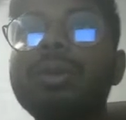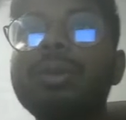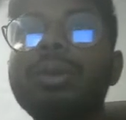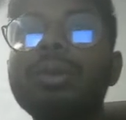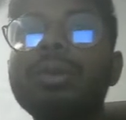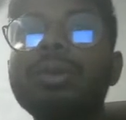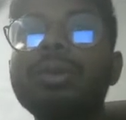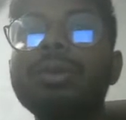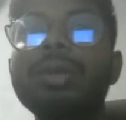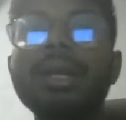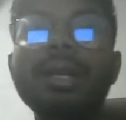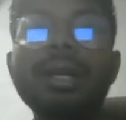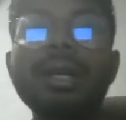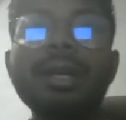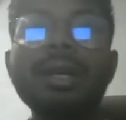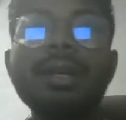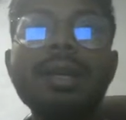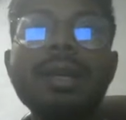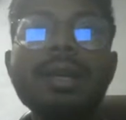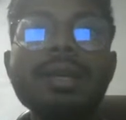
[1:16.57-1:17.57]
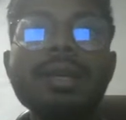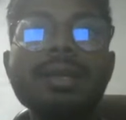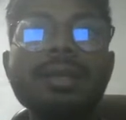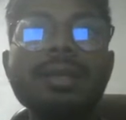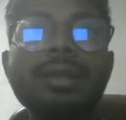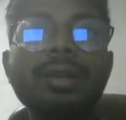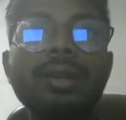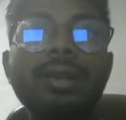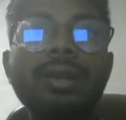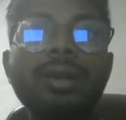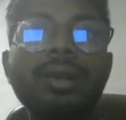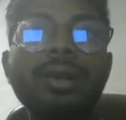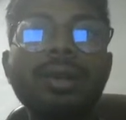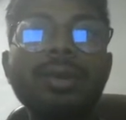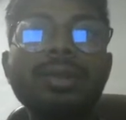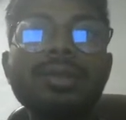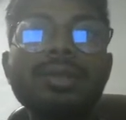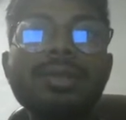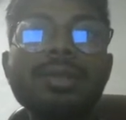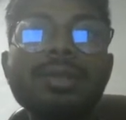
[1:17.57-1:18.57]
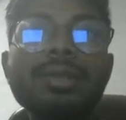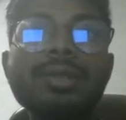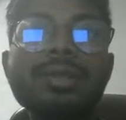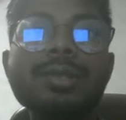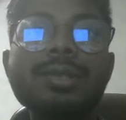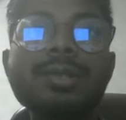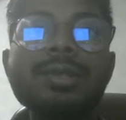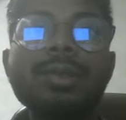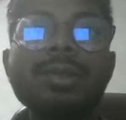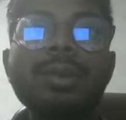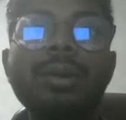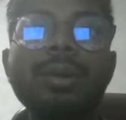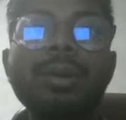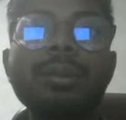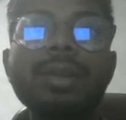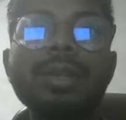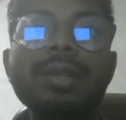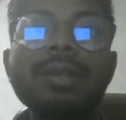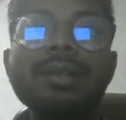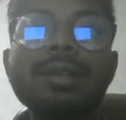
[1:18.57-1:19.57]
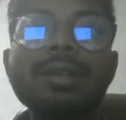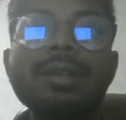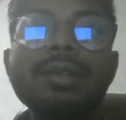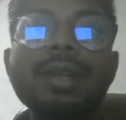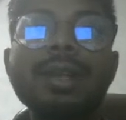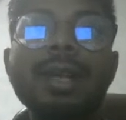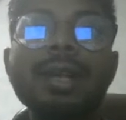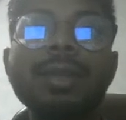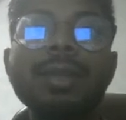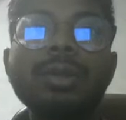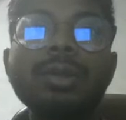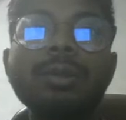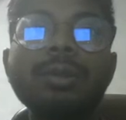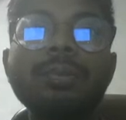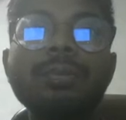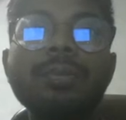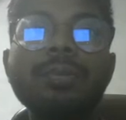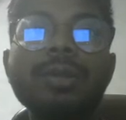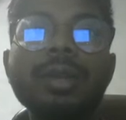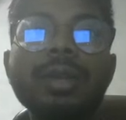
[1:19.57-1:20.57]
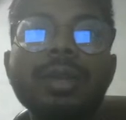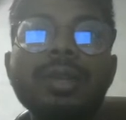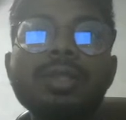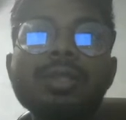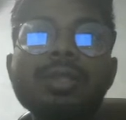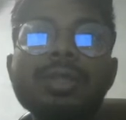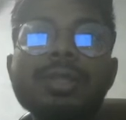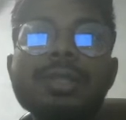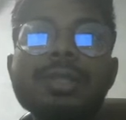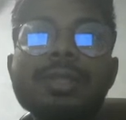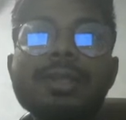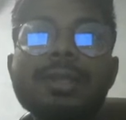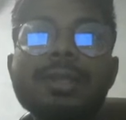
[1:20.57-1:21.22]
হওয়ার কথা না সো সো সো সো আমরা নিচে যাই আর একটু ইন্স্যুরেন্স